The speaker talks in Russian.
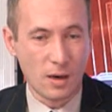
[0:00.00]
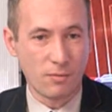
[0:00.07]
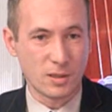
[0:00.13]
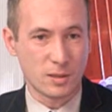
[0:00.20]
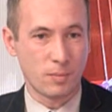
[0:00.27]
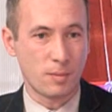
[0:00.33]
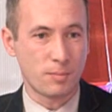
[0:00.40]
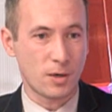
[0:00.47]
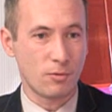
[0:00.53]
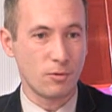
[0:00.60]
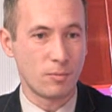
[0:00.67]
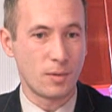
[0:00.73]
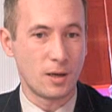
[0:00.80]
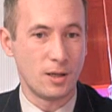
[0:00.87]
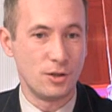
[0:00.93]
Я вас
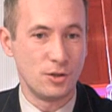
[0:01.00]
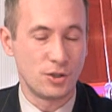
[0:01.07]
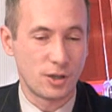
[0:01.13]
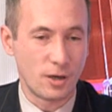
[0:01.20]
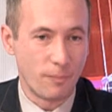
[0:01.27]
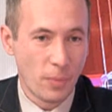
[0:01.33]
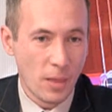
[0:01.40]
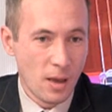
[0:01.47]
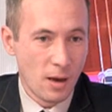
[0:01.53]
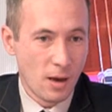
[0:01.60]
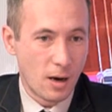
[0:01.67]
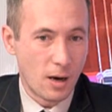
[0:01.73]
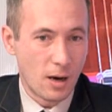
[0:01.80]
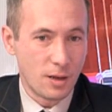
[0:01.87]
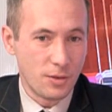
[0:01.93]
поправлю маленечко.
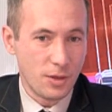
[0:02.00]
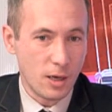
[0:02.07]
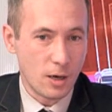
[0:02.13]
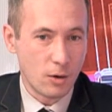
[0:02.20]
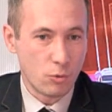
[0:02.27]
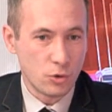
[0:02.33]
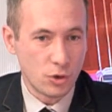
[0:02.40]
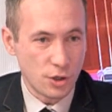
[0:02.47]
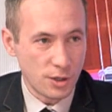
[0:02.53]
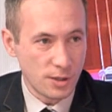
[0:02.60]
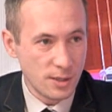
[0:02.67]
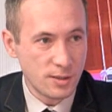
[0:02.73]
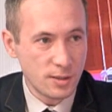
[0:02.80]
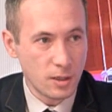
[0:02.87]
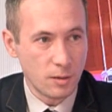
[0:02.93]
Да. А, не
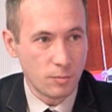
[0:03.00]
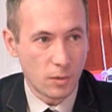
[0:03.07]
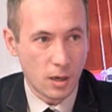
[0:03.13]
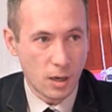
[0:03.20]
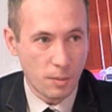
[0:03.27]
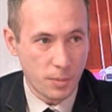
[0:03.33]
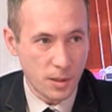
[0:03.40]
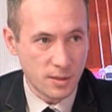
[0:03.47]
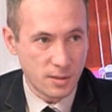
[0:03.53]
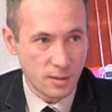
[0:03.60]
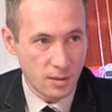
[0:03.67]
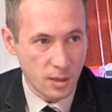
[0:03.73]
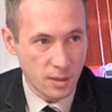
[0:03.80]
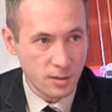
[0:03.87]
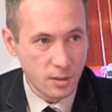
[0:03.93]
учредителем, а
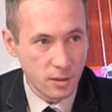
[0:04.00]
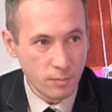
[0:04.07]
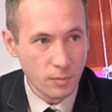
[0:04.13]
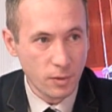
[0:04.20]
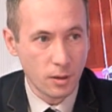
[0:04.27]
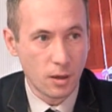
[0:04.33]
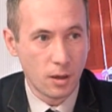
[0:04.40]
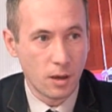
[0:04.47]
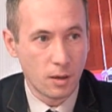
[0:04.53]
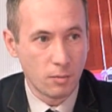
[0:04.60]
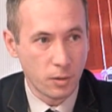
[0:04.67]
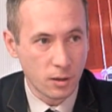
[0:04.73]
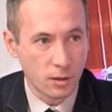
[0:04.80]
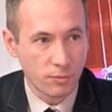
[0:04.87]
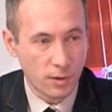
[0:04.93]
председателем
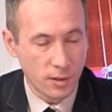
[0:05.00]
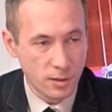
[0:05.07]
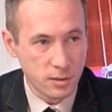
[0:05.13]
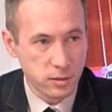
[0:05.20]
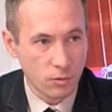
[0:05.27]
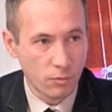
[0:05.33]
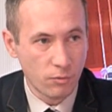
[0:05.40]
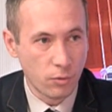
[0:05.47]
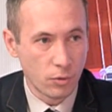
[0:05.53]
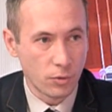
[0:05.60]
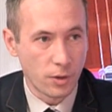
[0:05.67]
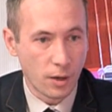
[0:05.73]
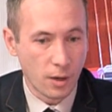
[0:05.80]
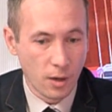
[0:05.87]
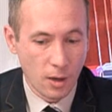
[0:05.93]
а, благотворительного
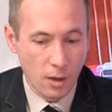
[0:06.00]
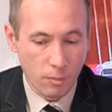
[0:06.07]
фонда.